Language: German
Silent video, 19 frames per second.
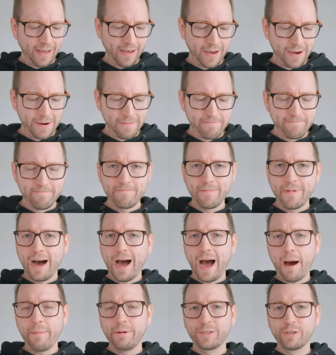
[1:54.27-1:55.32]
Ähm,
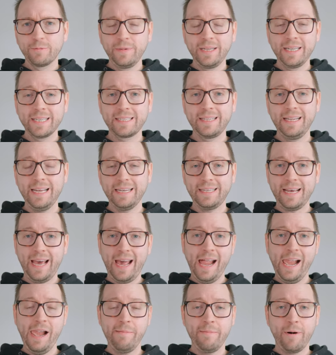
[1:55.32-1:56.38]
aber zumindest lädt der
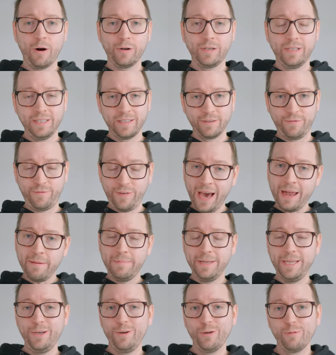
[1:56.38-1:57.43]
Helm auch diese
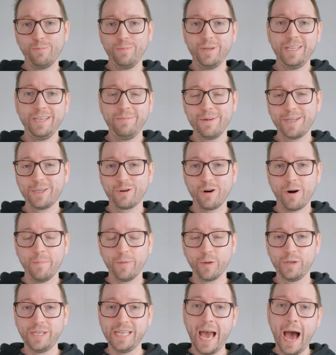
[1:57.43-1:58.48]
Fernbedienung, die
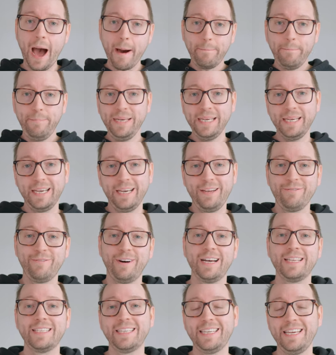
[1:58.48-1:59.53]
mitkommt und die
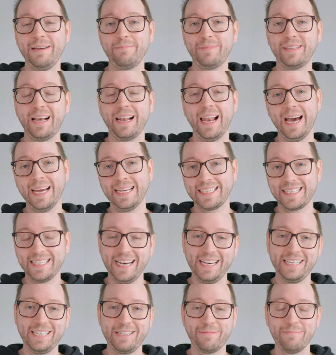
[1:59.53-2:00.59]
Abbiegehinweise gibt,
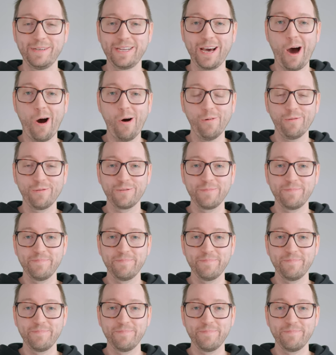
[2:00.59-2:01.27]
gleichzeitig mit auf.